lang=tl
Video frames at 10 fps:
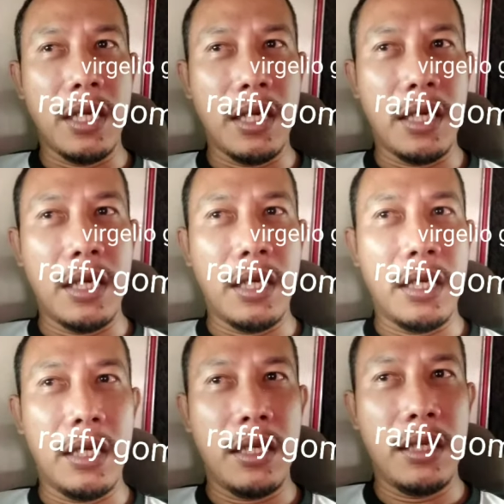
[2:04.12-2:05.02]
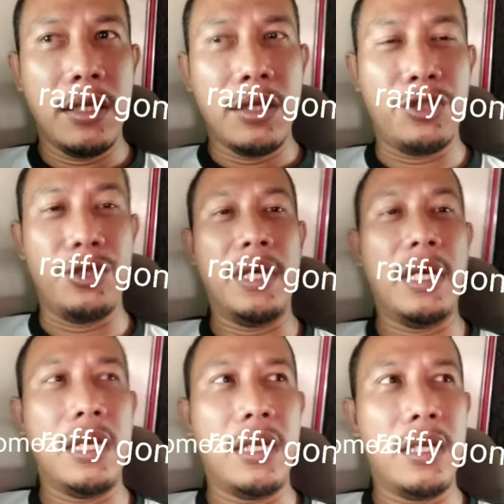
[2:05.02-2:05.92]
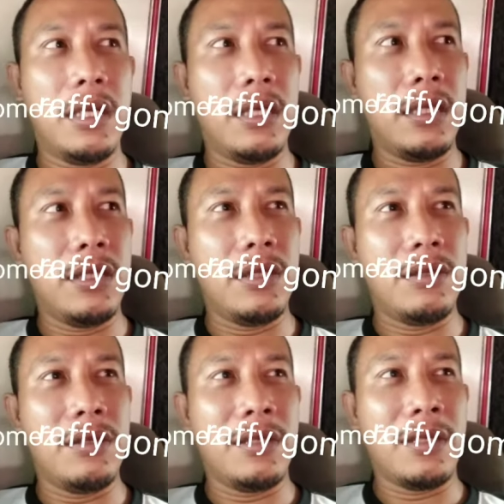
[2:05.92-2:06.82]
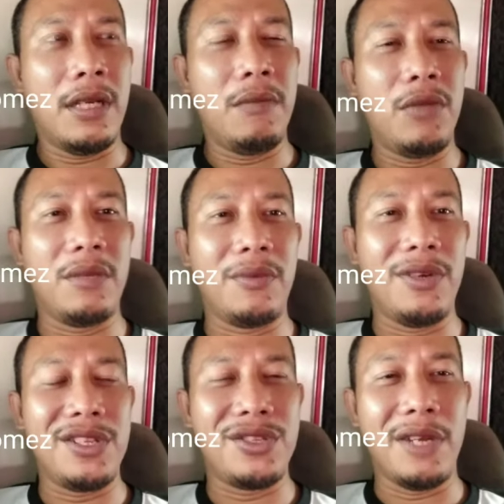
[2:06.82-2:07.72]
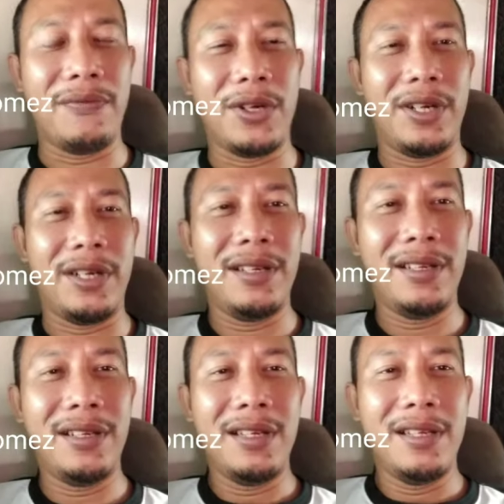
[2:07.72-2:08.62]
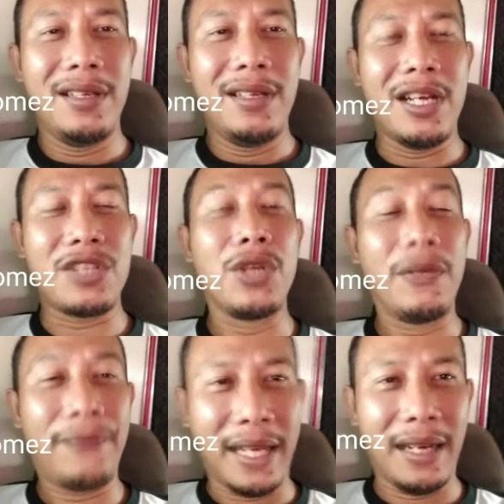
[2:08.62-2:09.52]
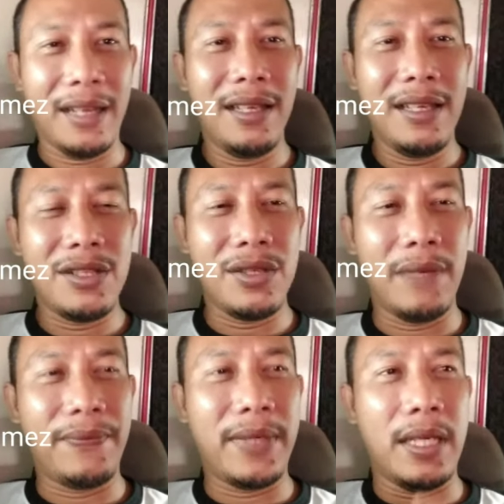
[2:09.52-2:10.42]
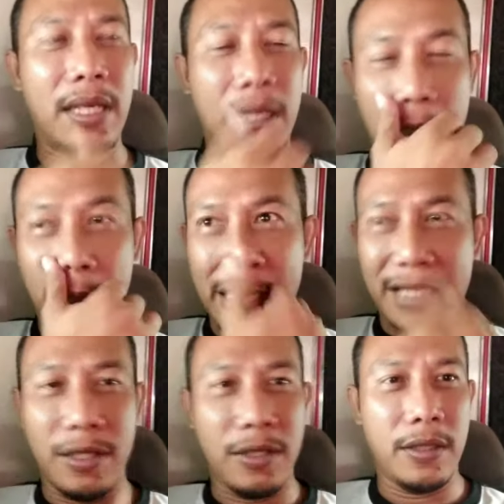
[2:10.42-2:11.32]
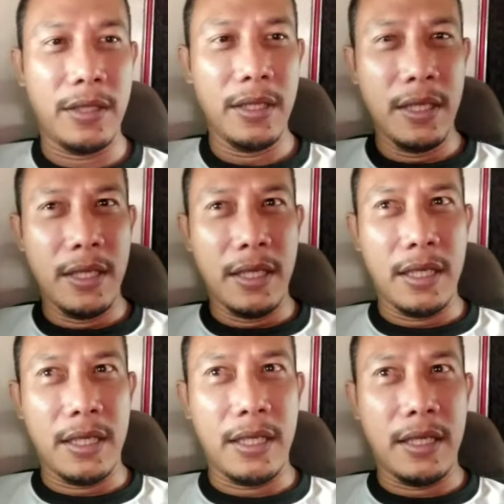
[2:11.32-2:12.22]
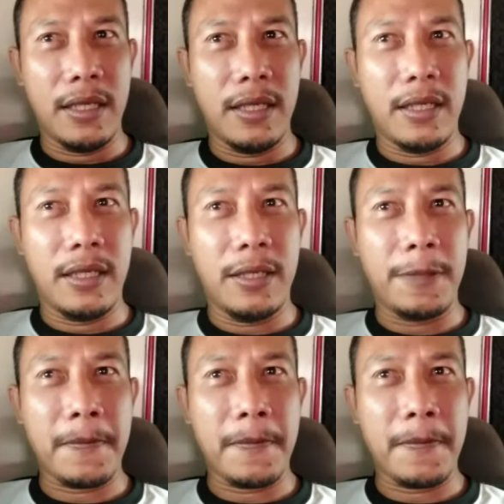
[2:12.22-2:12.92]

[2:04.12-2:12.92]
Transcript: uh, Juna kalimutan ko yun Junaflor ah Juniper Juniper uh, ah, Gomez so uh,